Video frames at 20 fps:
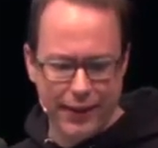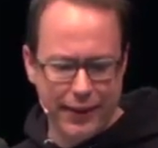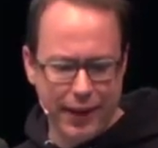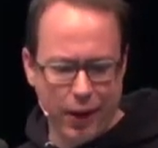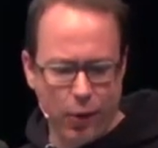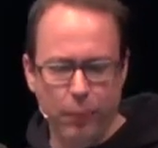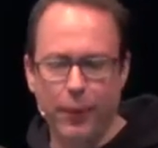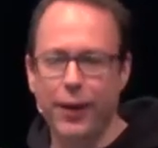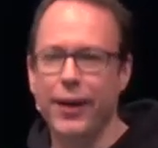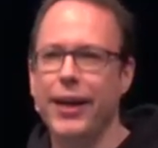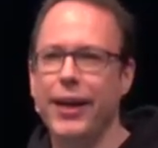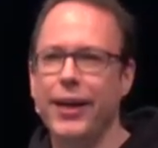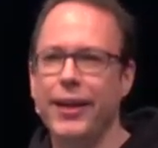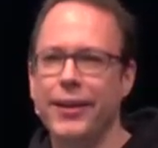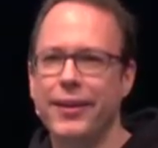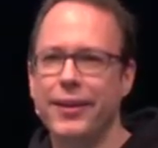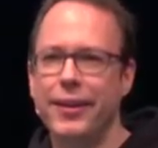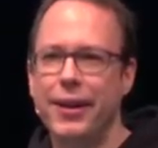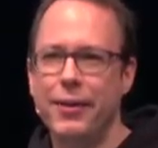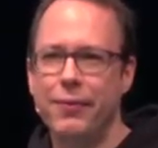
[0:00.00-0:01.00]
darüber
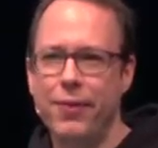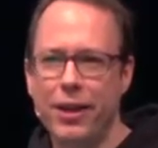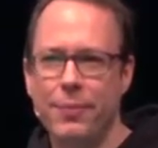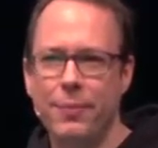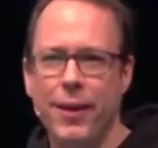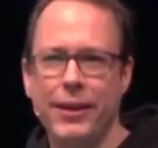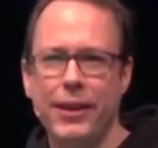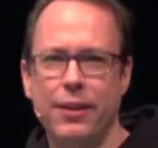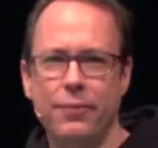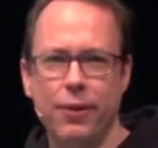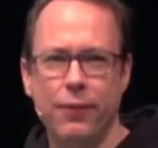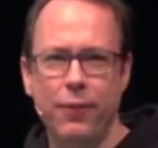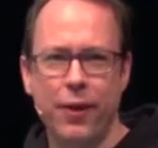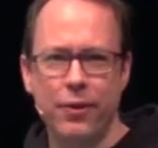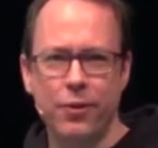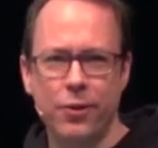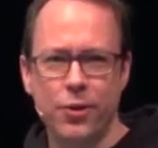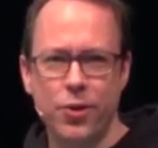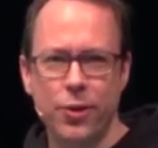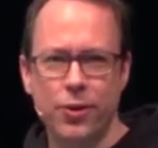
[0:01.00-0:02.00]
reden, was macht der
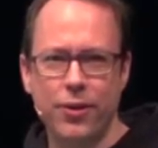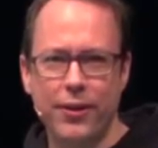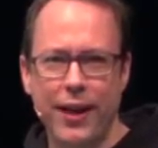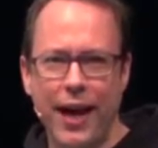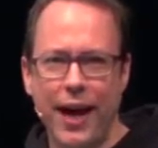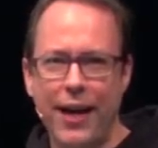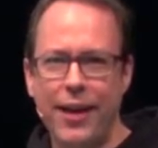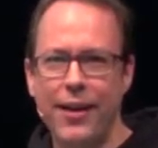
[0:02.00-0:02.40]
Verfassungsschutz da?